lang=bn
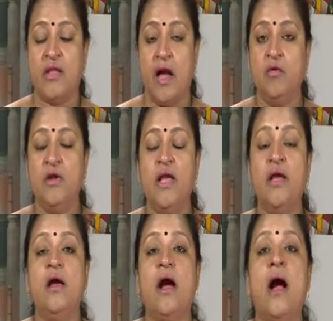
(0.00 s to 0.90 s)
তাহলে
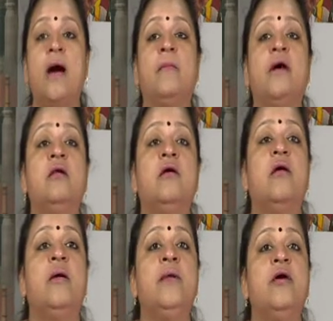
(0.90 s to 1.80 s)
আমার
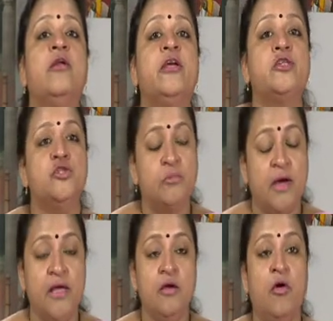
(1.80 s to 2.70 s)
আমি অনেক
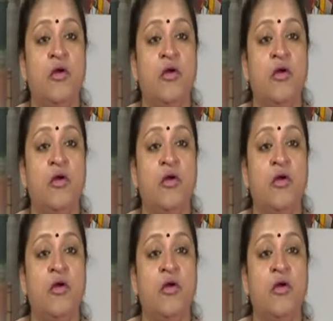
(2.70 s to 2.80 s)
সময়